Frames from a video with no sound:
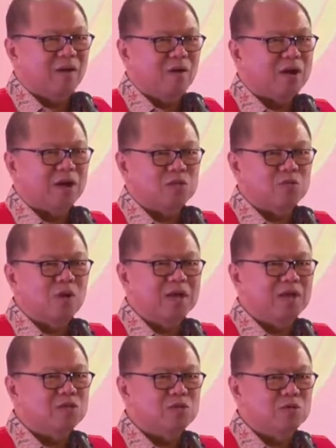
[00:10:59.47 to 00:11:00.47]
orang tua
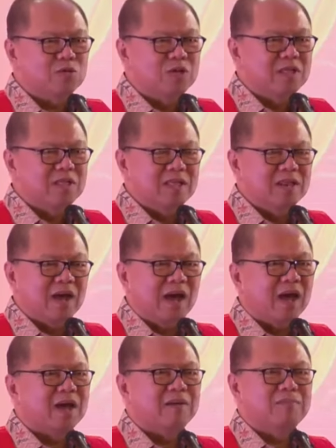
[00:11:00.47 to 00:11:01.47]
itu tidak
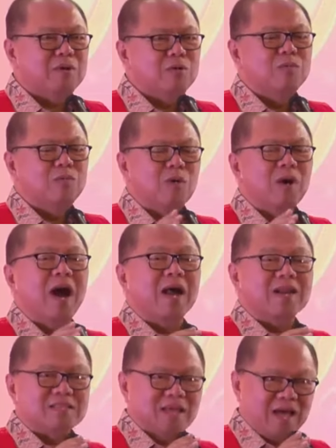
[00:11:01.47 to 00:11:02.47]
akan menumpuk
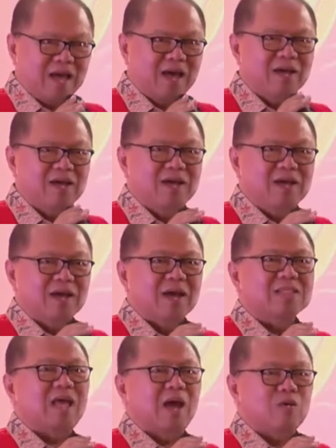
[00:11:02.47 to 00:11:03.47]
harta,
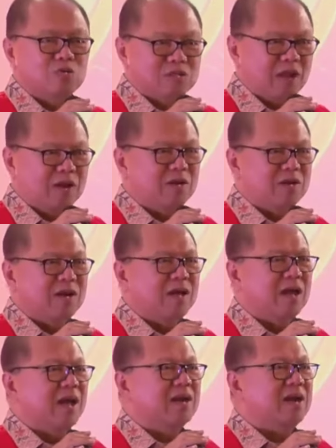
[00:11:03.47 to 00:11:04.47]
ketakutan
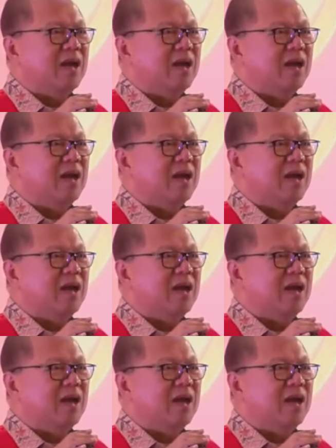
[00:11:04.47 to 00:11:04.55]
karena